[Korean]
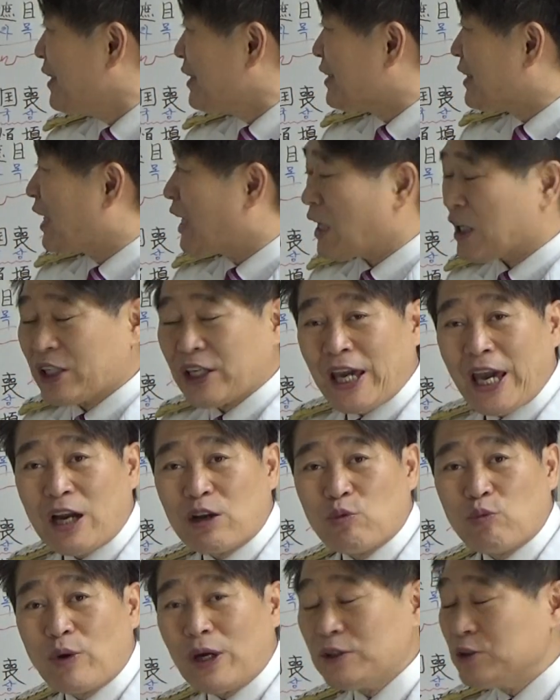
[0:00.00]
제가
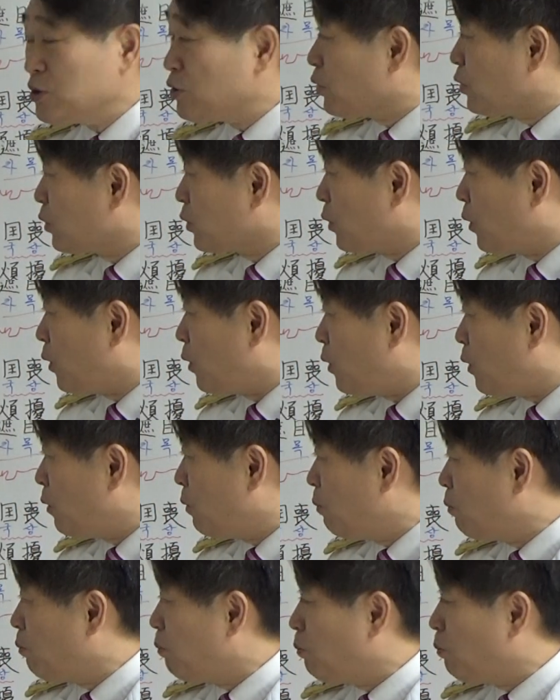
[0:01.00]
객관적으로